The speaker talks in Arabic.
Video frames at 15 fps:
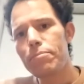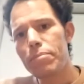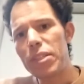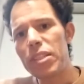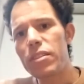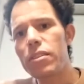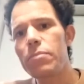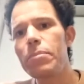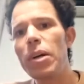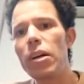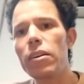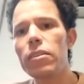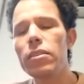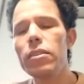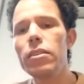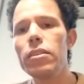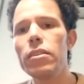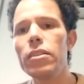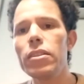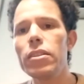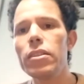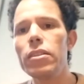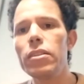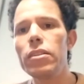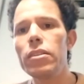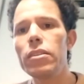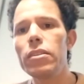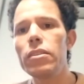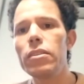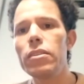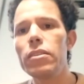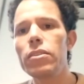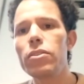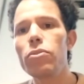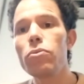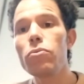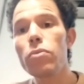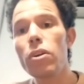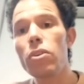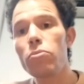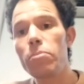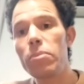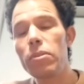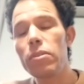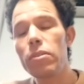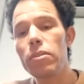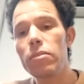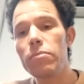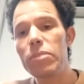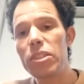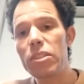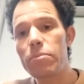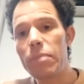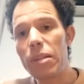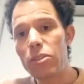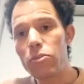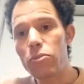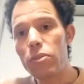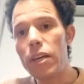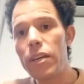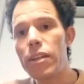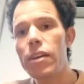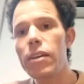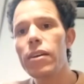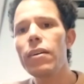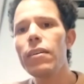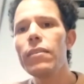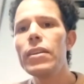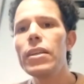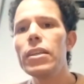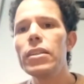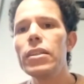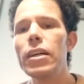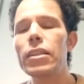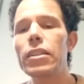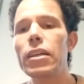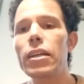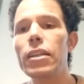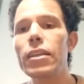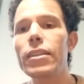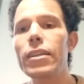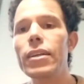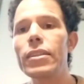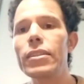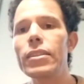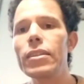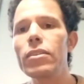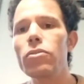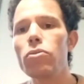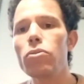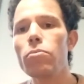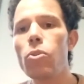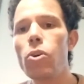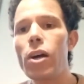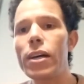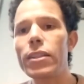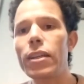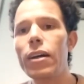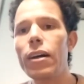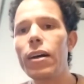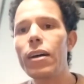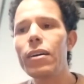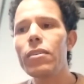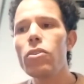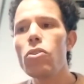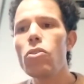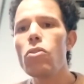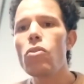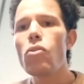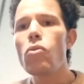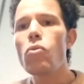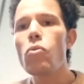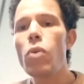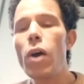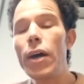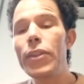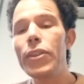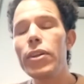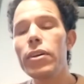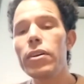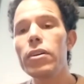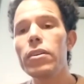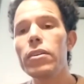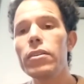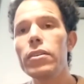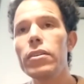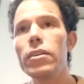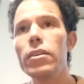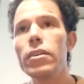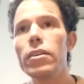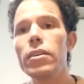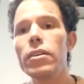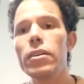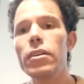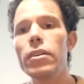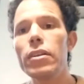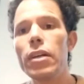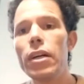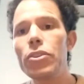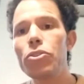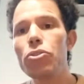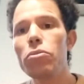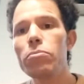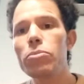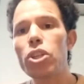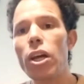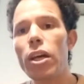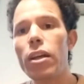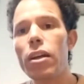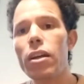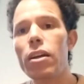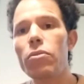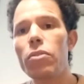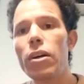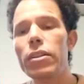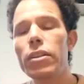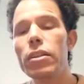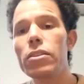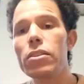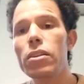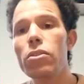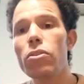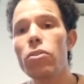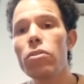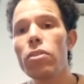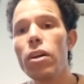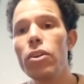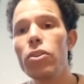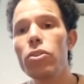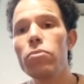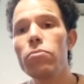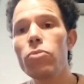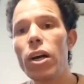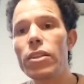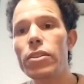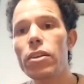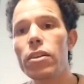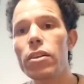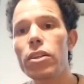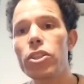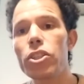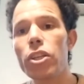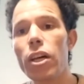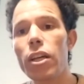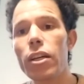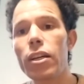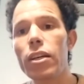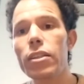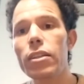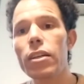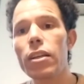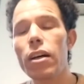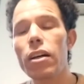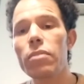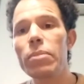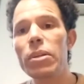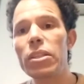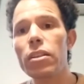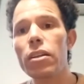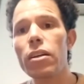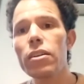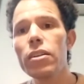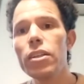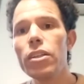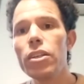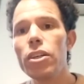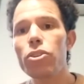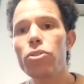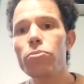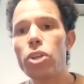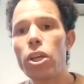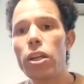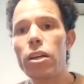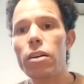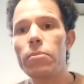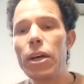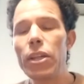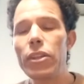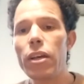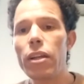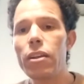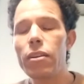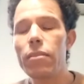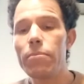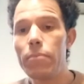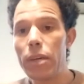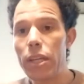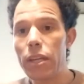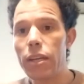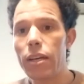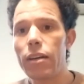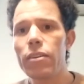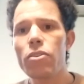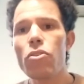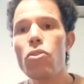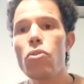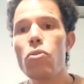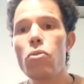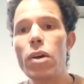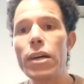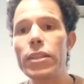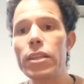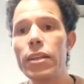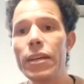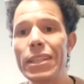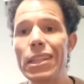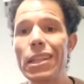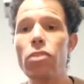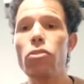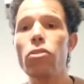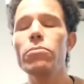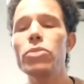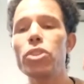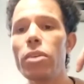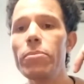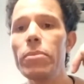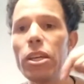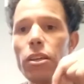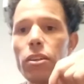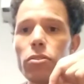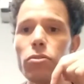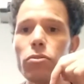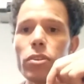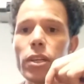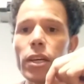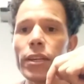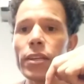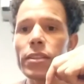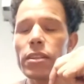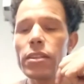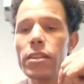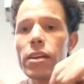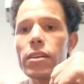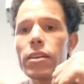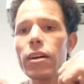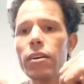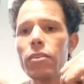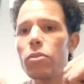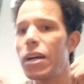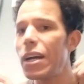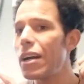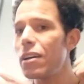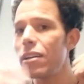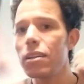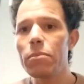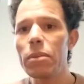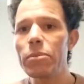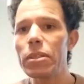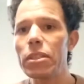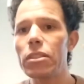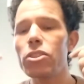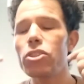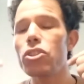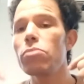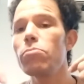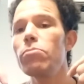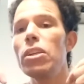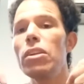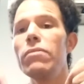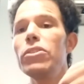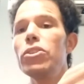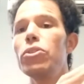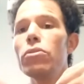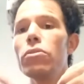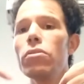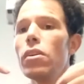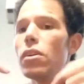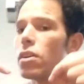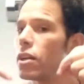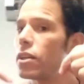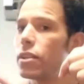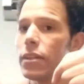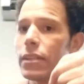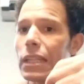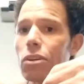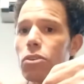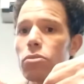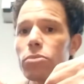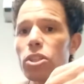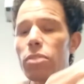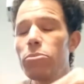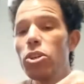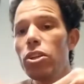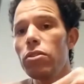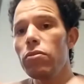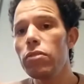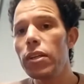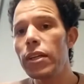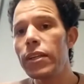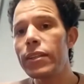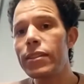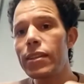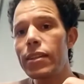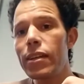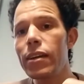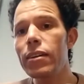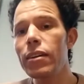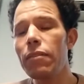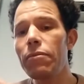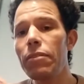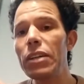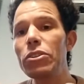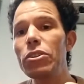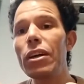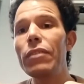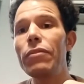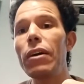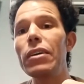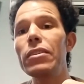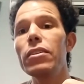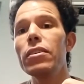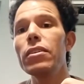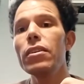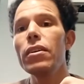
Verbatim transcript: بالنسبة للدول بالنسبة للدولة هنايا هاد كندا هادي والمقاطعة وواحد عندهم شراكه واحد لي زيكول عندهم واحد آه، الشراكه ديال البرتا عندهم شراكه مع ديال امريكان وغادي نحط لكم جميع لوليانات هنايا واخا الا ما بغيتيش تكمل الفيديو غادي نحط لكم جميع لوليانات هنايا فهاد فهاد